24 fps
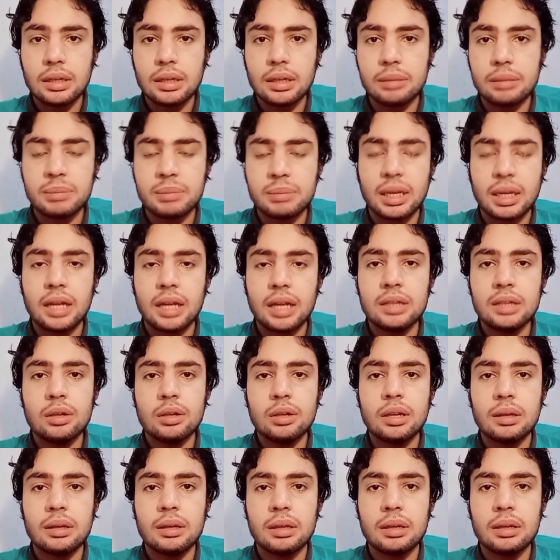ابن
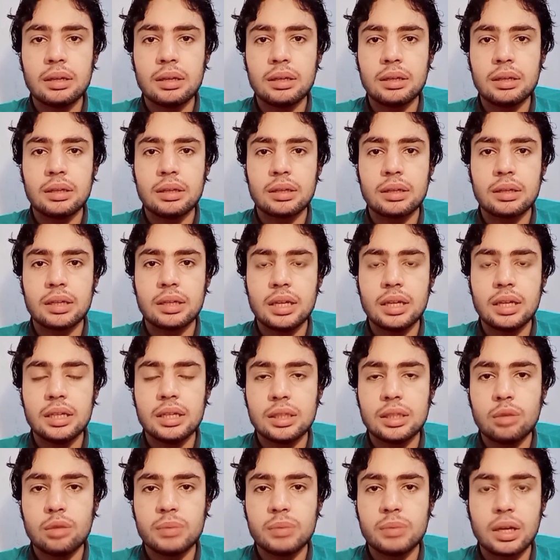خال آه،
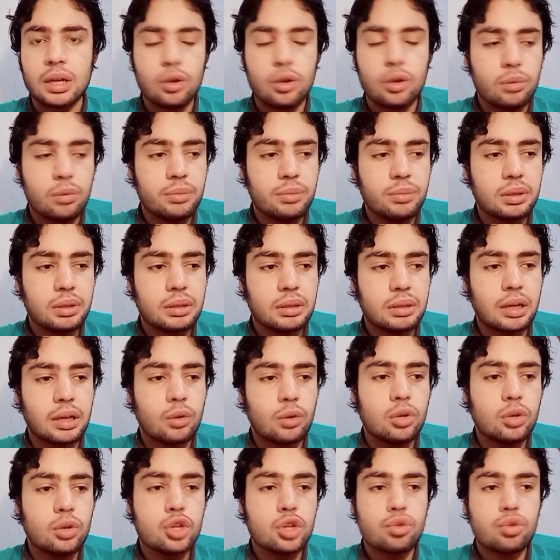خلاني ده ابن خال امي كان
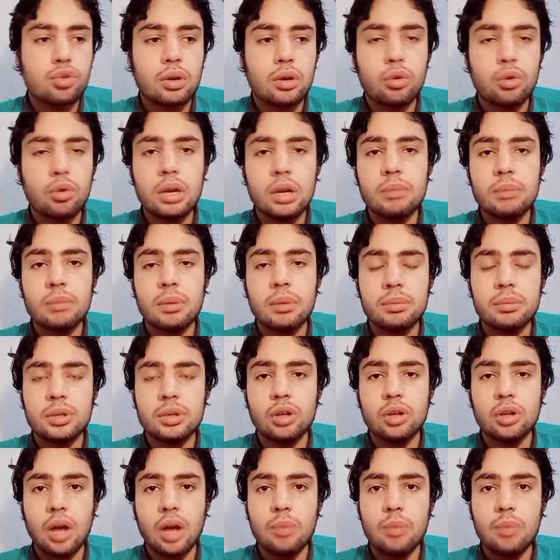كل شويه كل لما
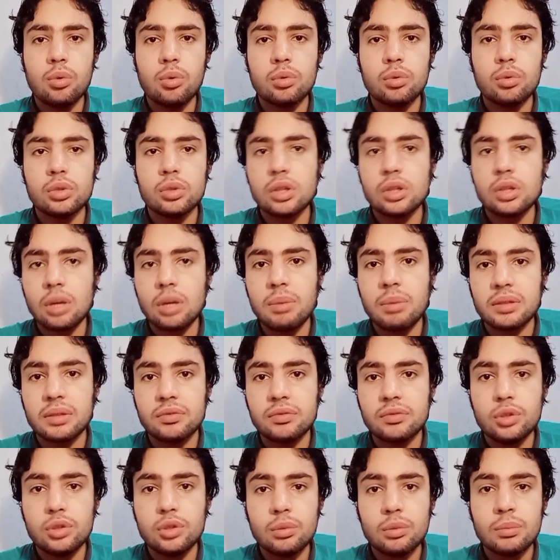بيجوا يلعبوا ويجي يخبط
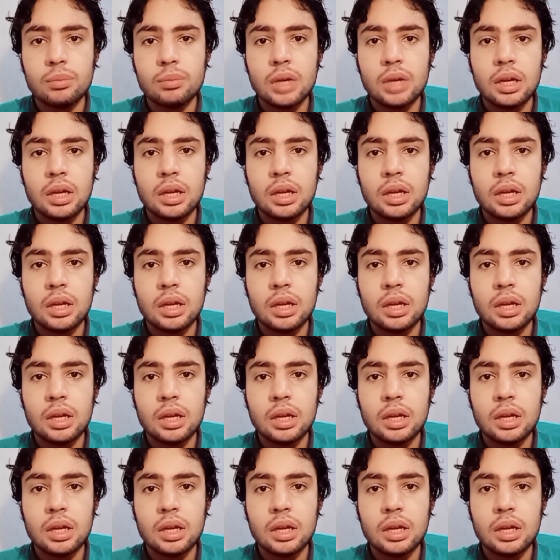فيهم